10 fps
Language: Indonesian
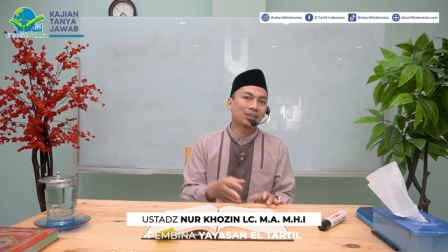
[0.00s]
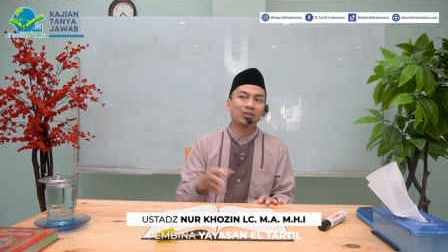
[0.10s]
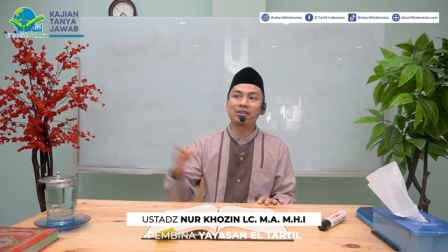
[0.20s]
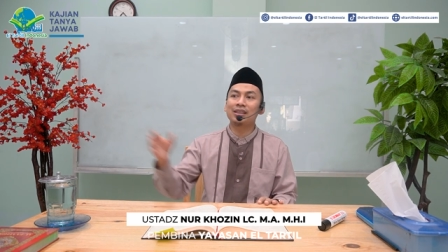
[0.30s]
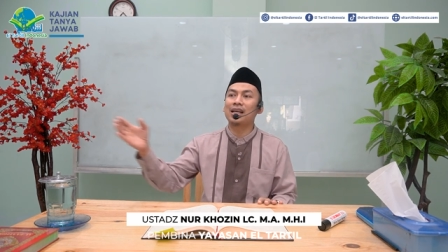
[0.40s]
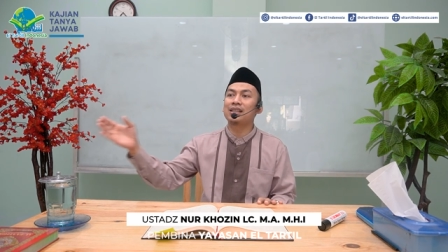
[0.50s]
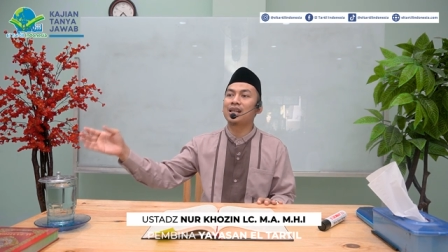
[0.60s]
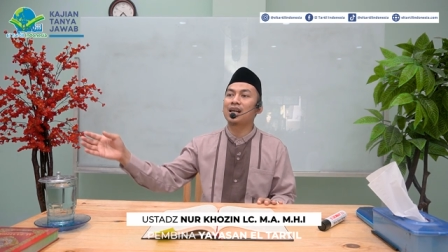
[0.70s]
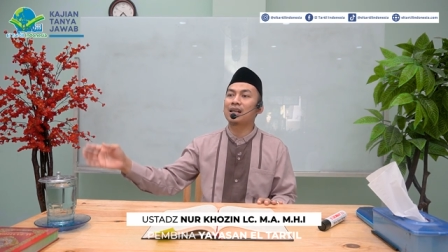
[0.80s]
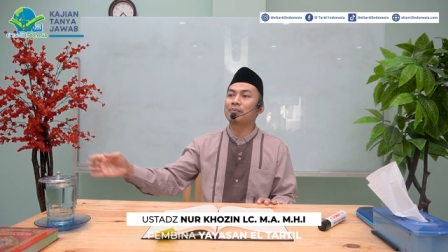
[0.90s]
Atau
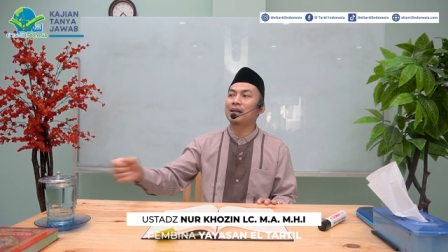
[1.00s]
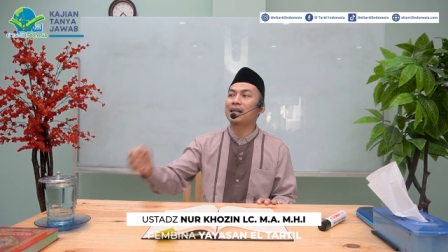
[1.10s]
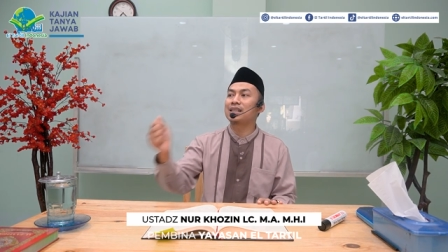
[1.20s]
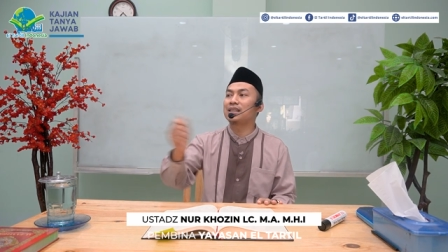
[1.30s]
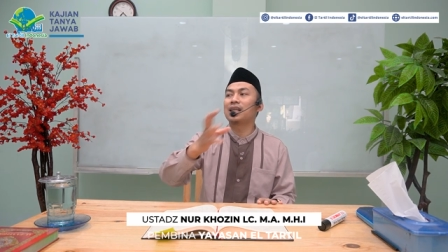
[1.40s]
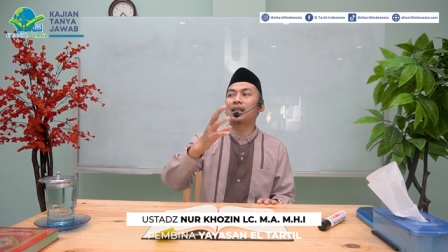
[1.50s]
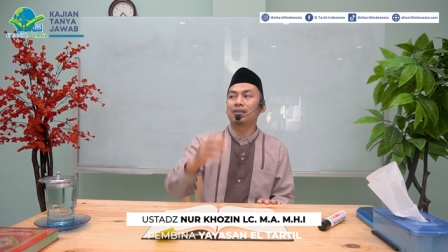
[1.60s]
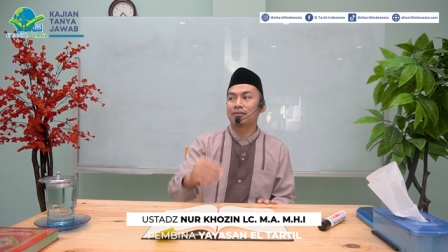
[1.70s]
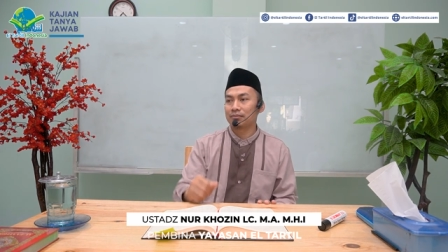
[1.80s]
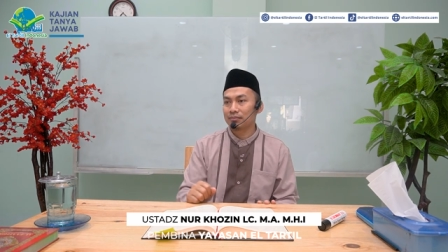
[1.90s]
diajak ke pengajian.